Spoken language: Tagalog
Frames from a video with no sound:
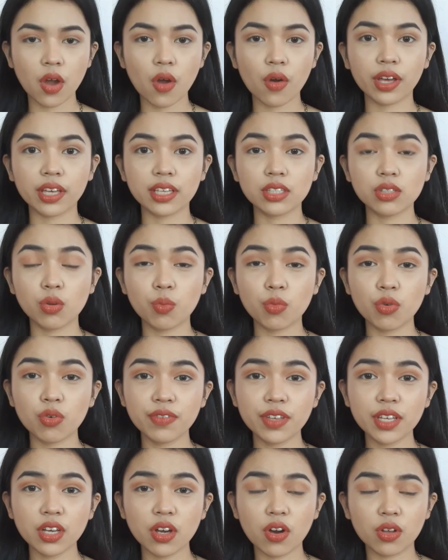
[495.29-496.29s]
Okay, so
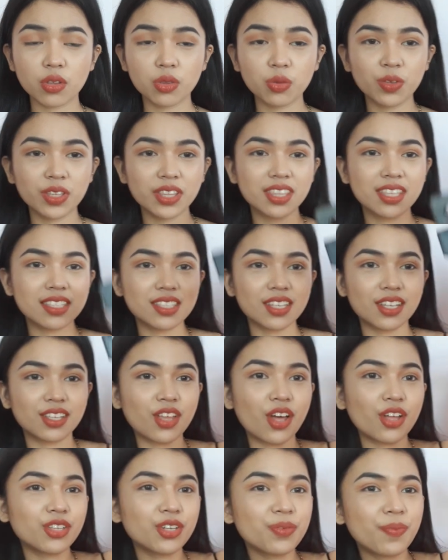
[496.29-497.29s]
moving on with this
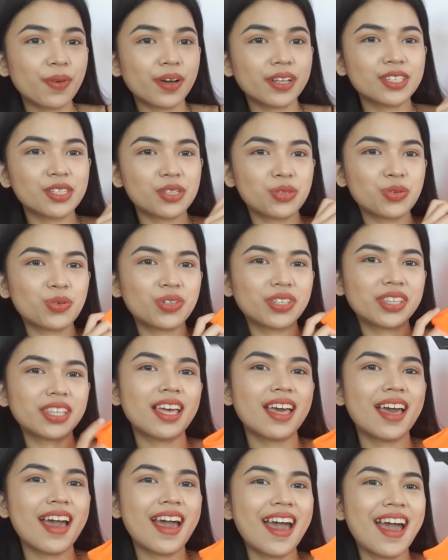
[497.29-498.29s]
another bodysuit.
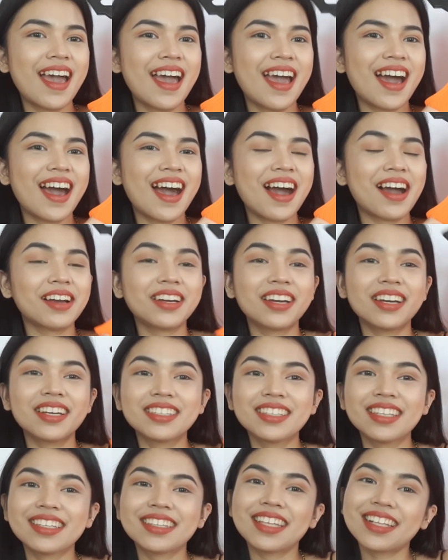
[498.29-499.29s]
Ang
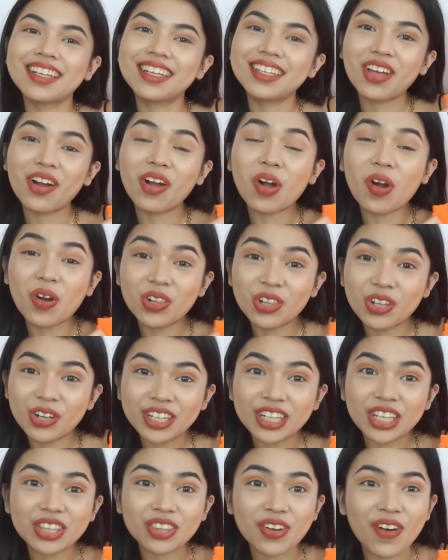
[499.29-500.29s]
ganda talaga ng color
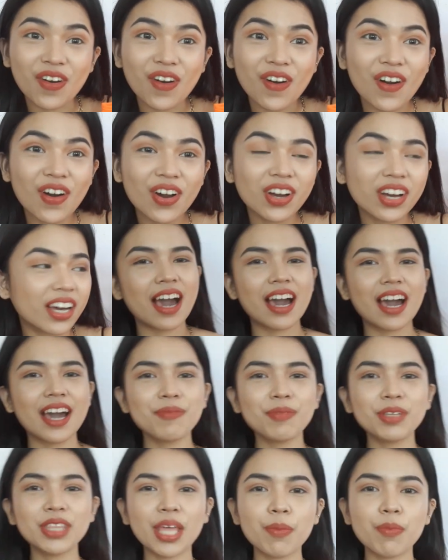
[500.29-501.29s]
nito.
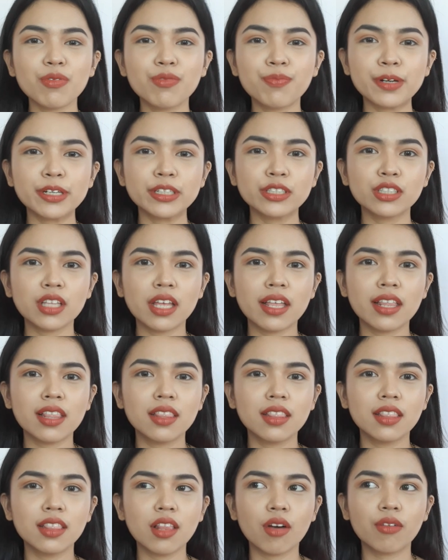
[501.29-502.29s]
I'm a type of person na
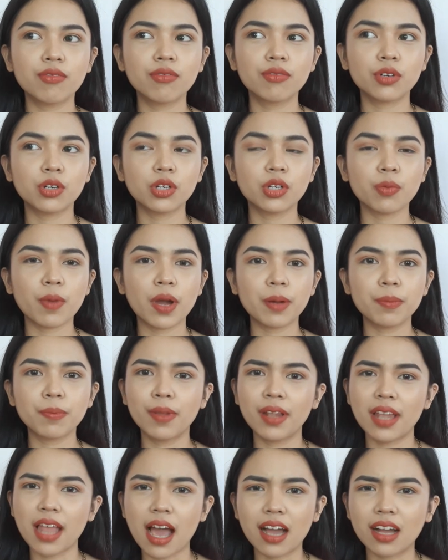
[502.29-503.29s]
love ko yung mga
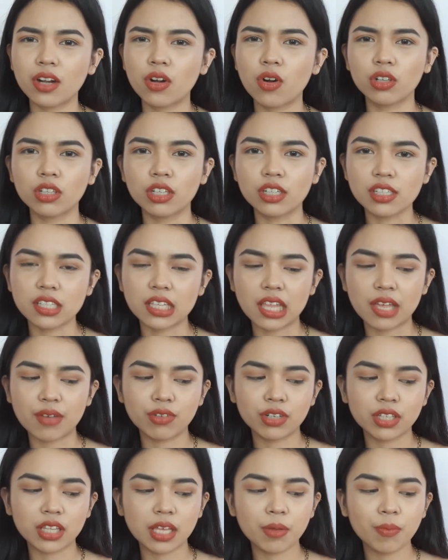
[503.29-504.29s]
black colors and
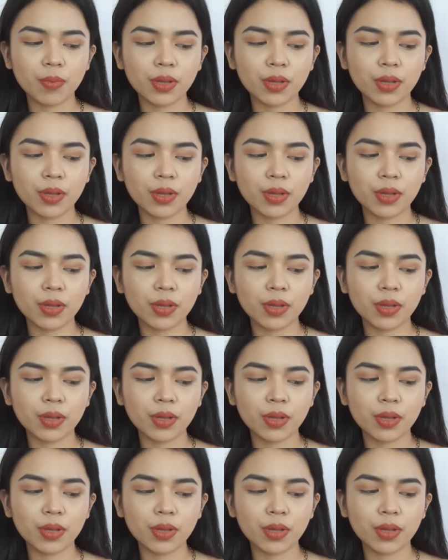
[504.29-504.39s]
everything.